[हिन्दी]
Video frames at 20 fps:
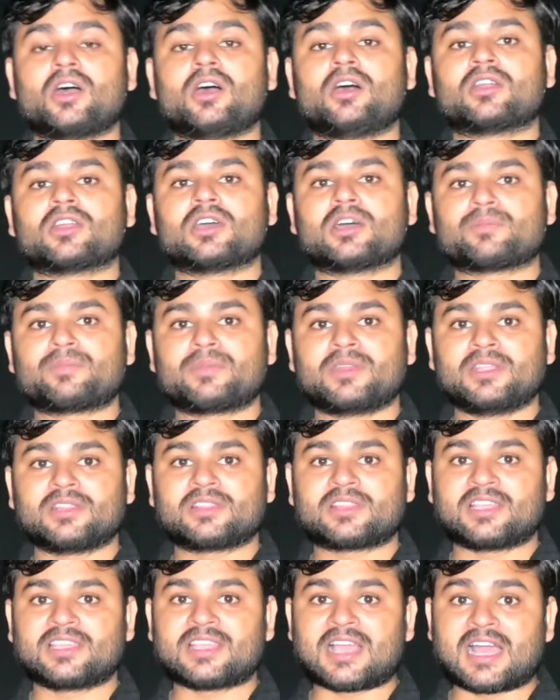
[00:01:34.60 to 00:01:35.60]
और अपनी
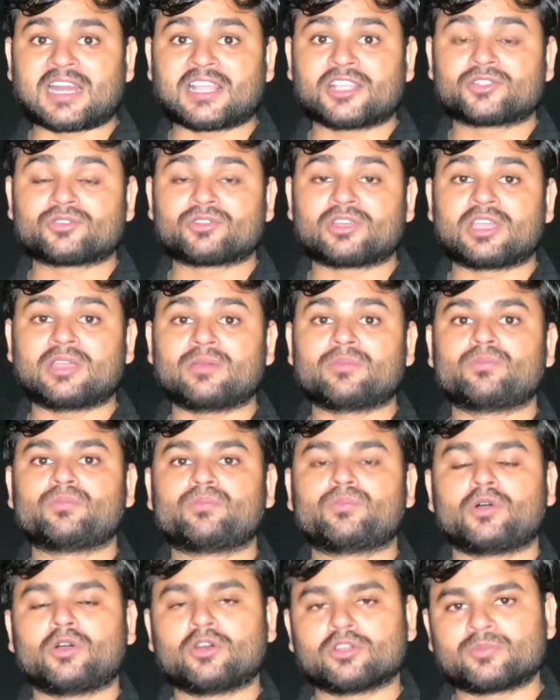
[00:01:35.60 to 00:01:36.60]
तैयारी जो है
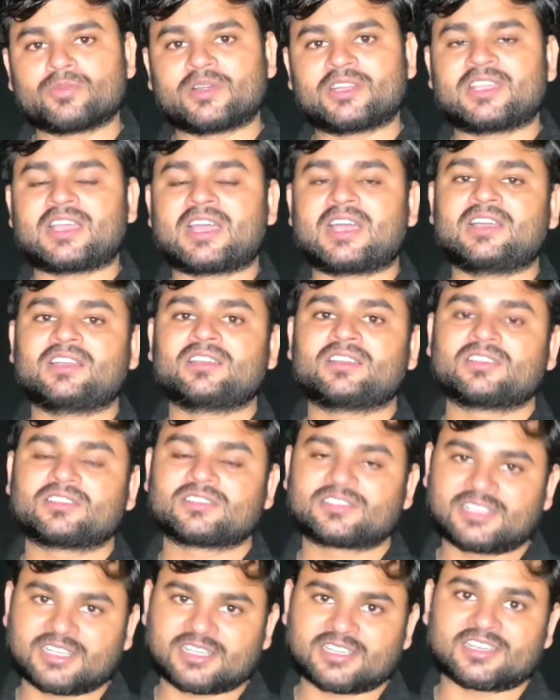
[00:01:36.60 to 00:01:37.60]
बहुत बढ़िया
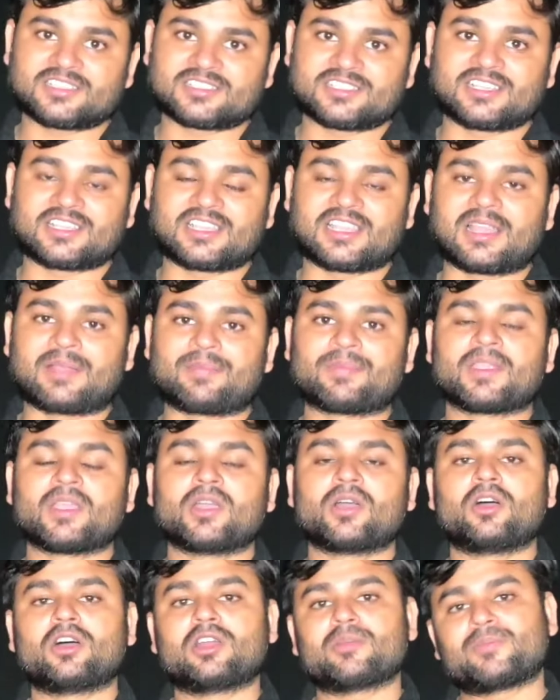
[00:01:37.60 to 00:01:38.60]
से कर सके
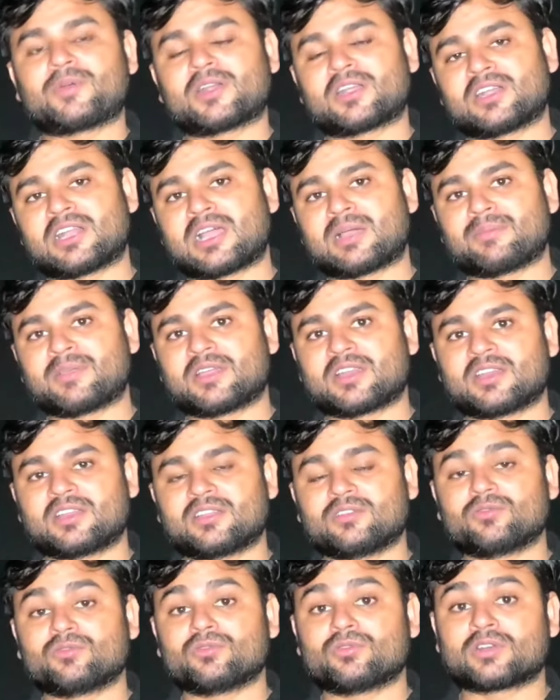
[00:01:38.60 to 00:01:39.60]
और पटना में
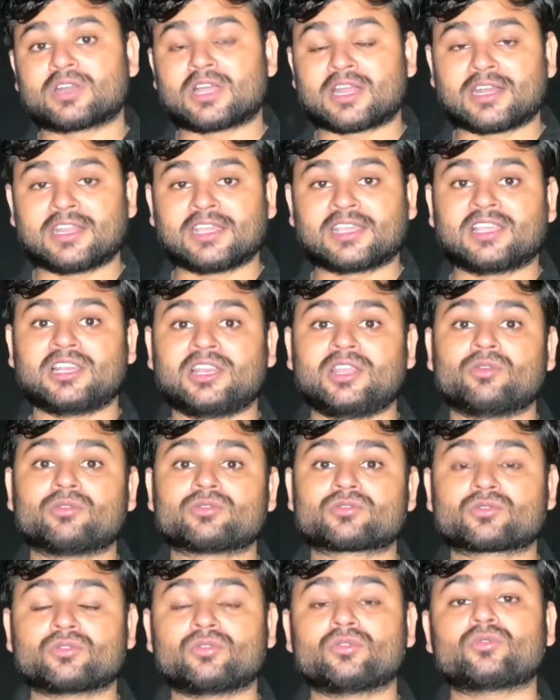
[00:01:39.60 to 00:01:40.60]
रहने के लिए
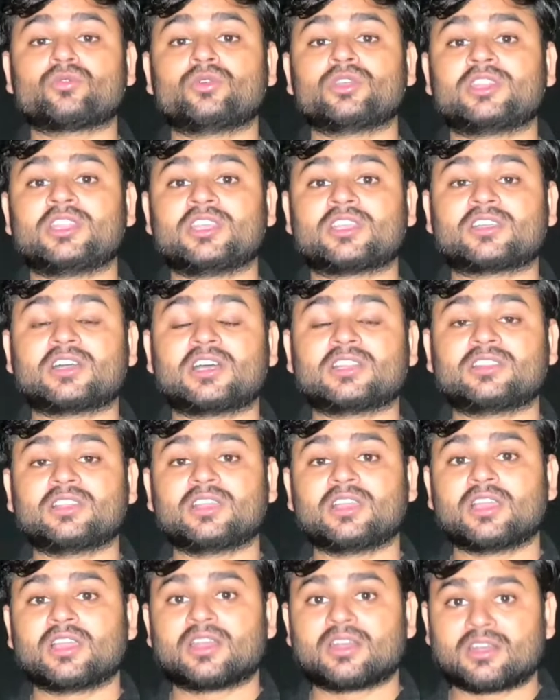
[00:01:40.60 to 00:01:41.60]
उसको कोई दिक्कत
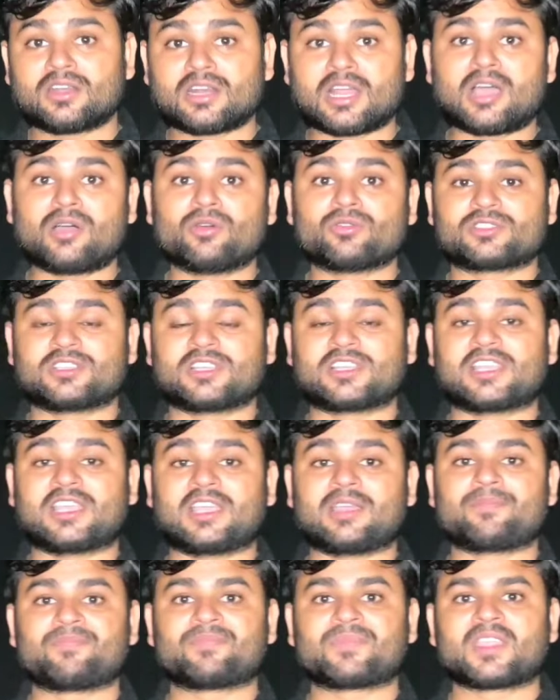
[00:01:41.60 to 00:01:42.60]
ना हो
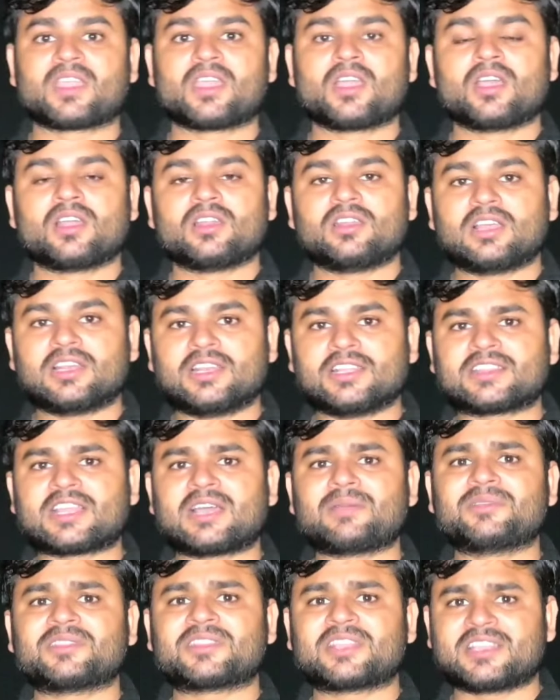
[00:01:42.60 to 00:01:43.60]
सके
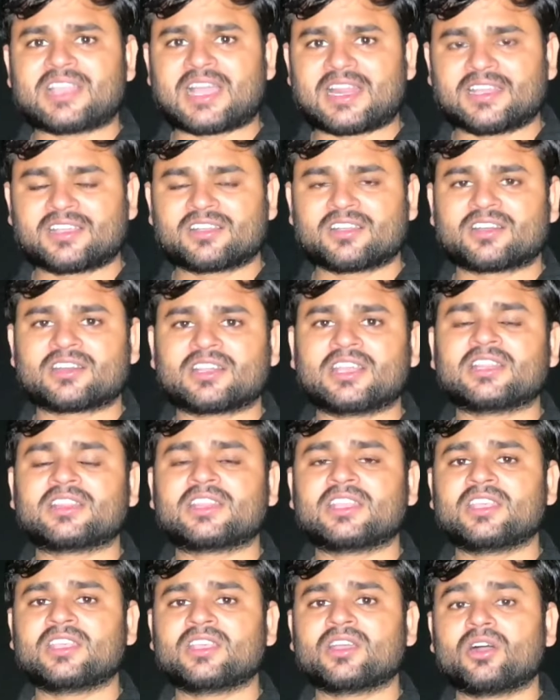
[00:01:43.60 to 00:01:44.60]
ललिता भी तैयारी कर रही
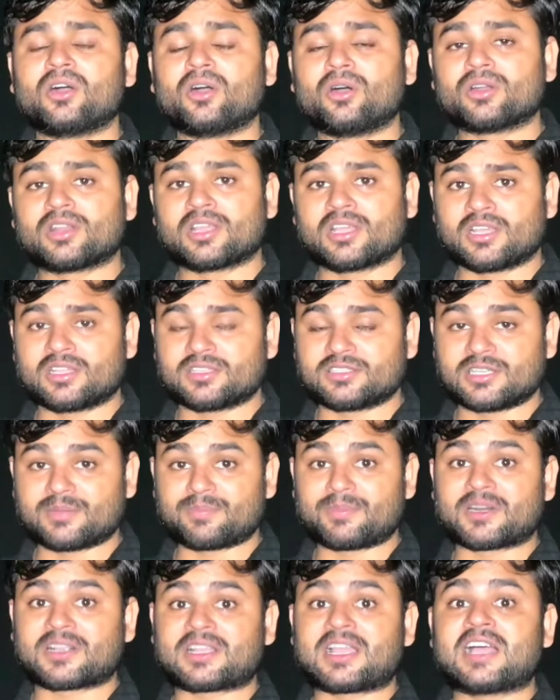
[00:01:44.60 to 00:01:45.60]
थी और
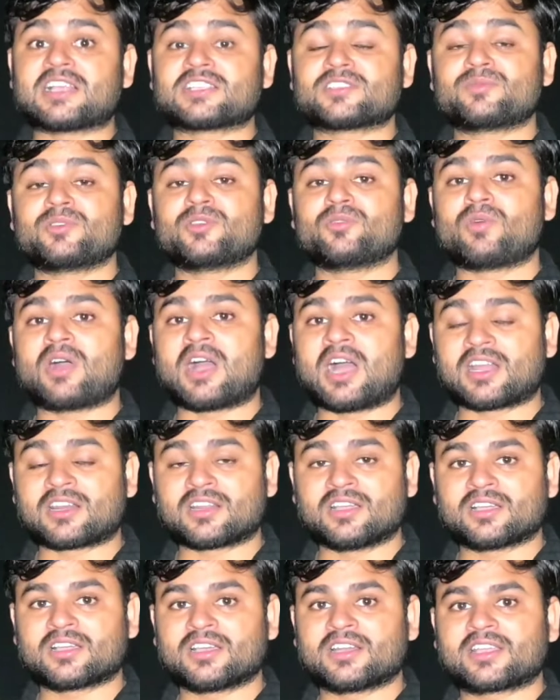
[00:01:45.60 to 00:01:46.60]
जयप्रकाश भी वहाँ
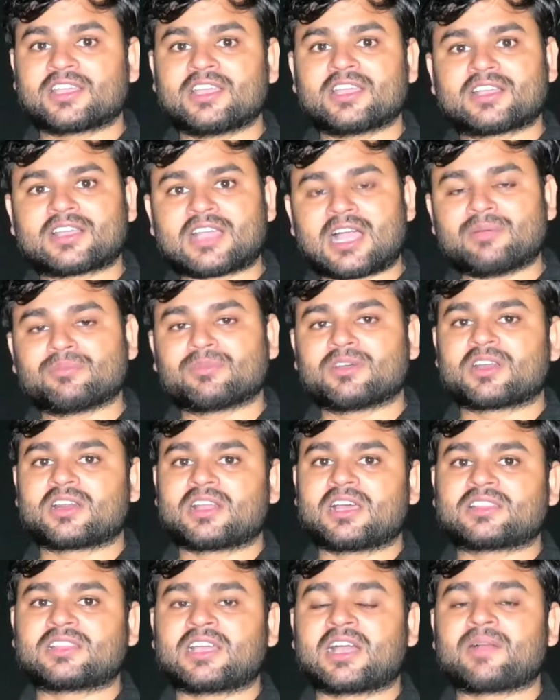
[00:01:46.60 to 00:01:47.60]
रह करके काम कर
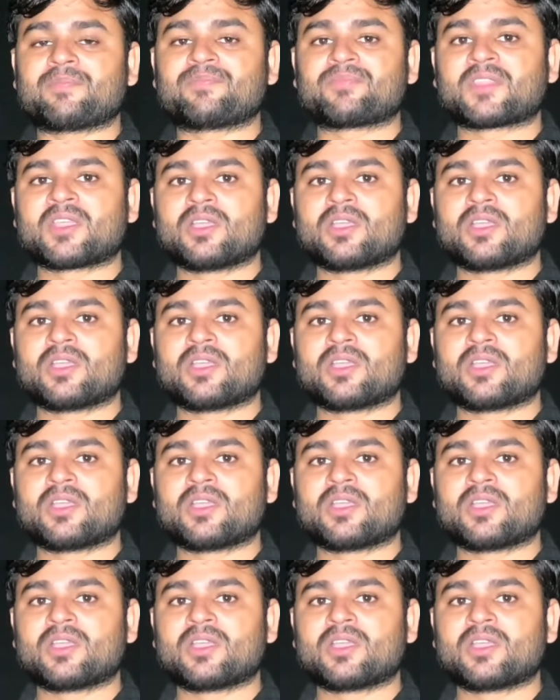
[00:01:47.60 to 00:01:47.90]
रहा था